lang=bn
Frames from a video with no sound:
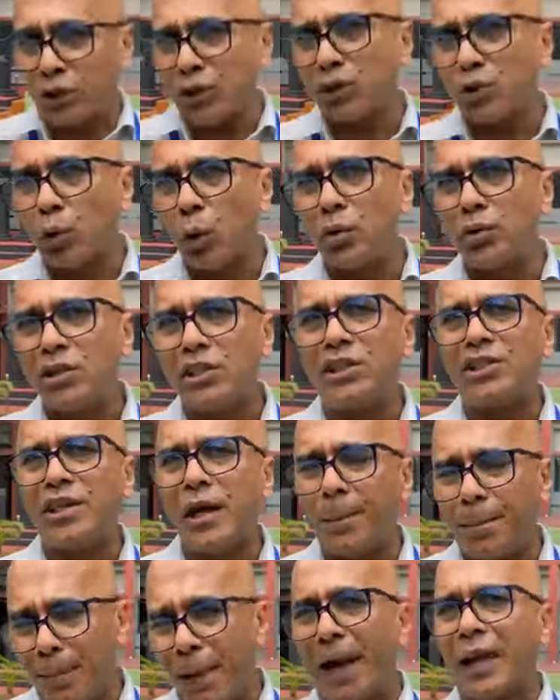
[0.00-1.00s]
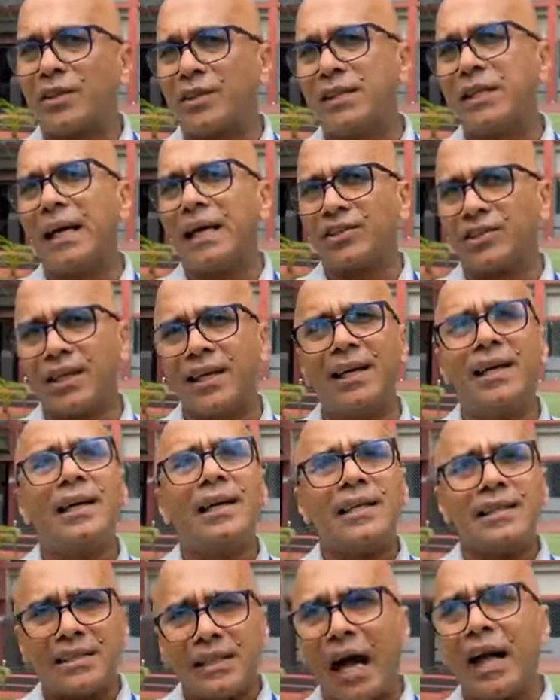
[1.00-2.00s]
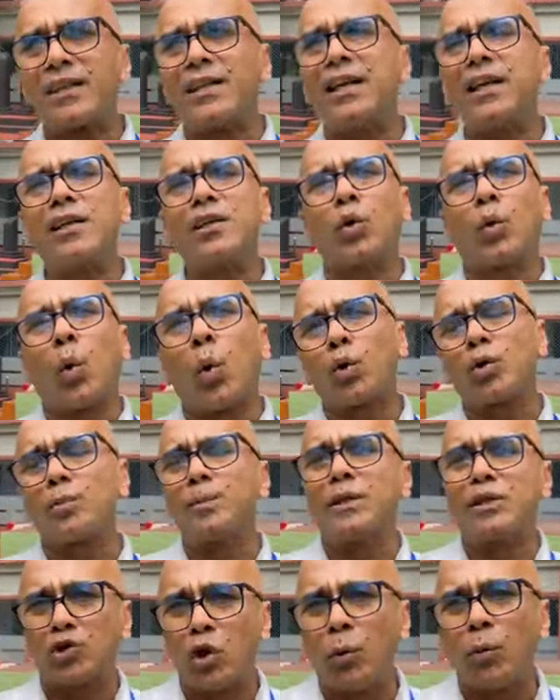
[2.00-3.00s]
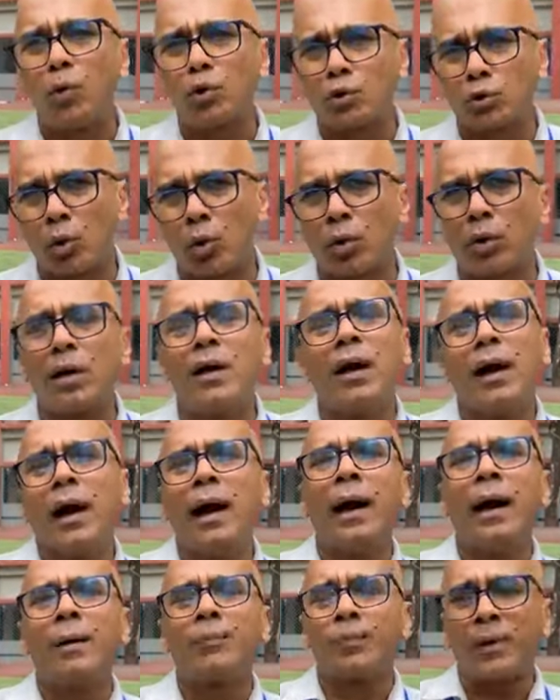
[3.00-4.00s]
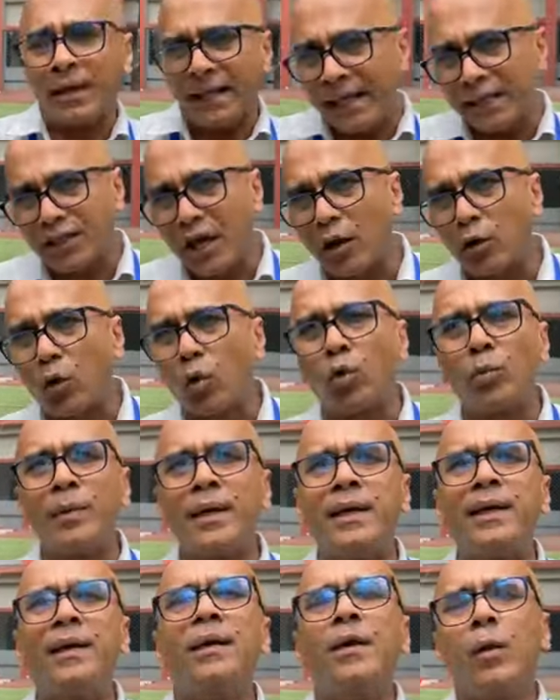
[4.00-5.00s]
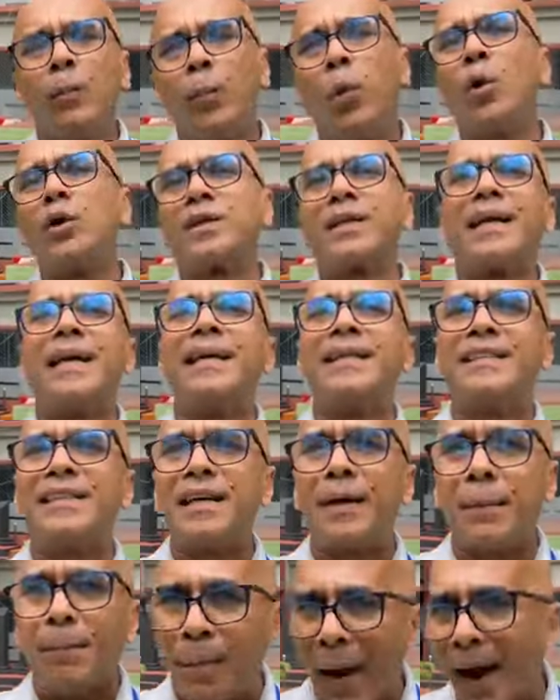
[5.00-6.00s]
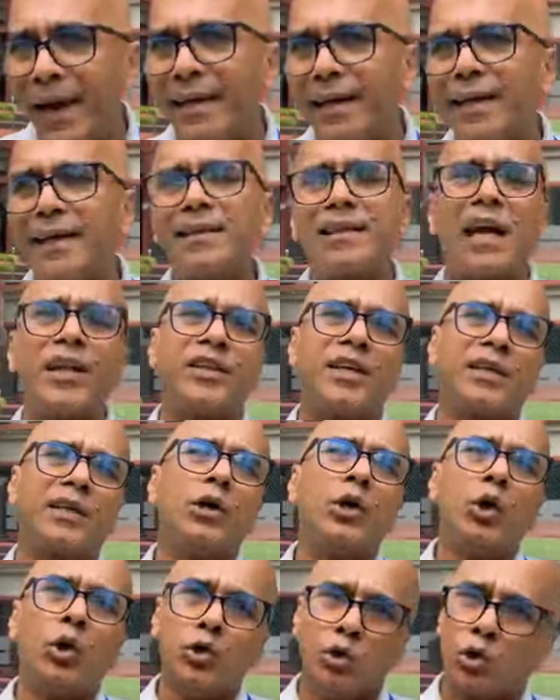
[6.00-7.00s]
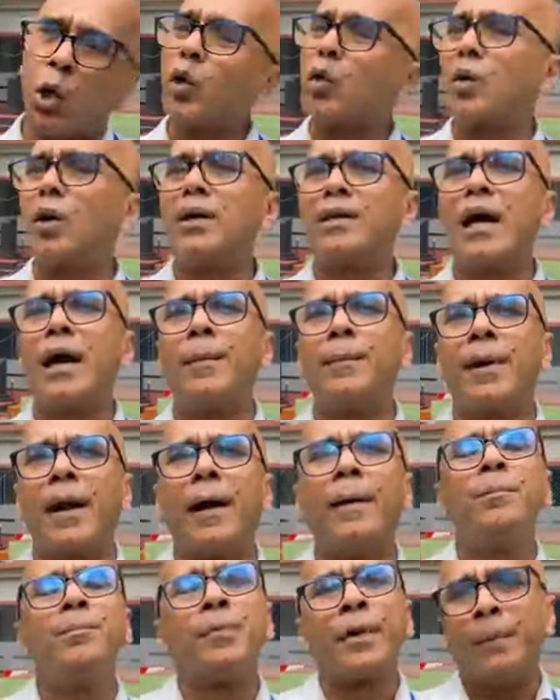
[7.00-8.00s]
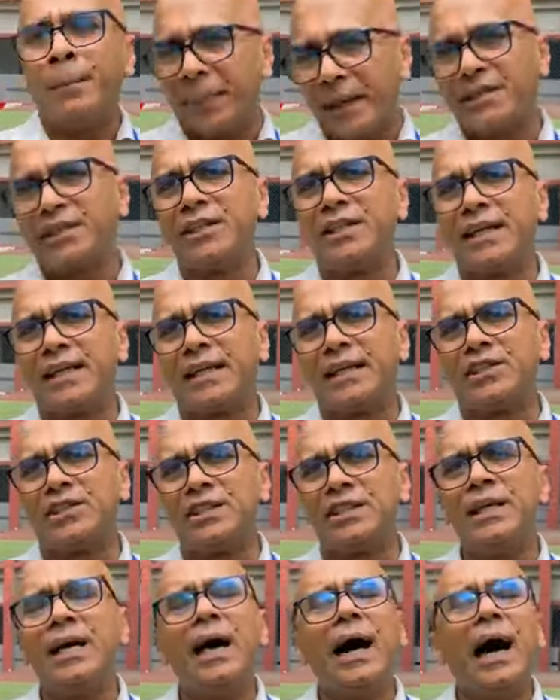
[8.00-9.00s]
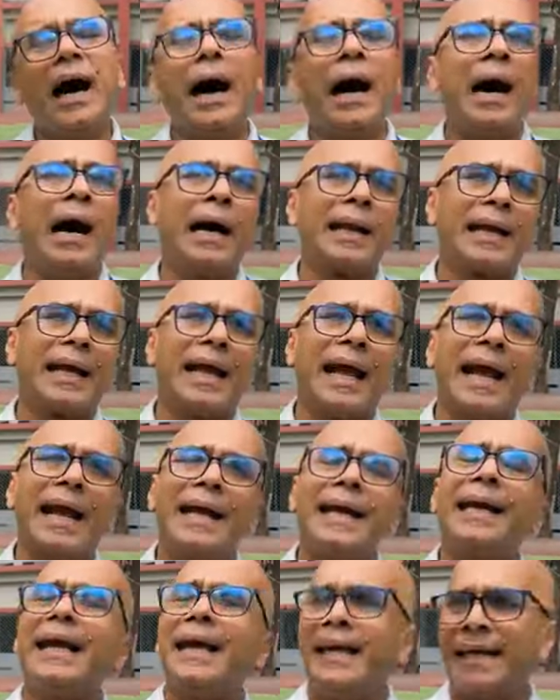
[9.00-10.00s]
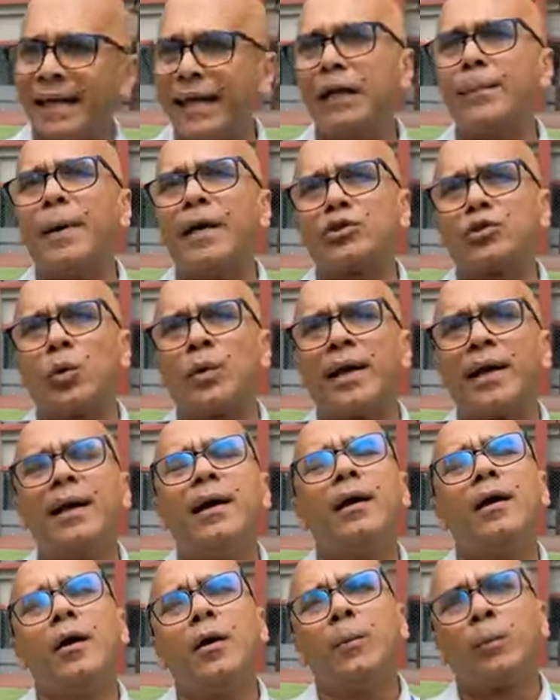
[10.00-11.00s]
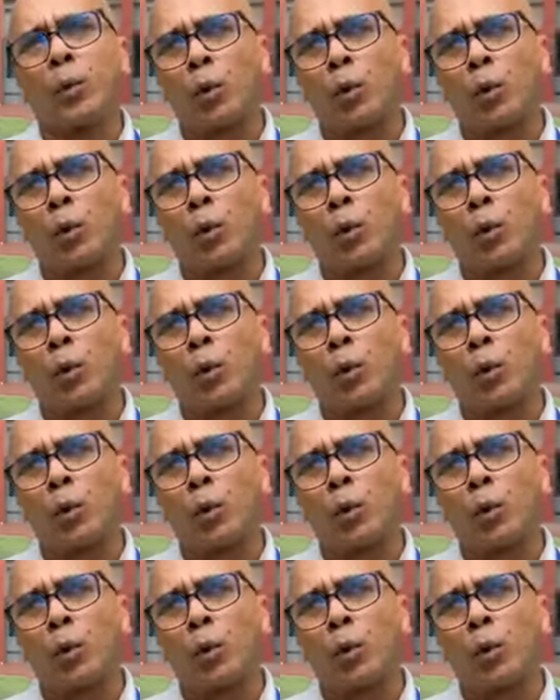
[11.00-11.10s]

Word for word: প্রতিদ্বন্দ্বী যে প্রার্থী আছে তাদের কর্মী সমর্থক নেতাকর্মী ভোট কেন্দ্রের বাইরে তাদের জটলাটা আমরা বেশি দেখেছি আর এই নির্বাচনে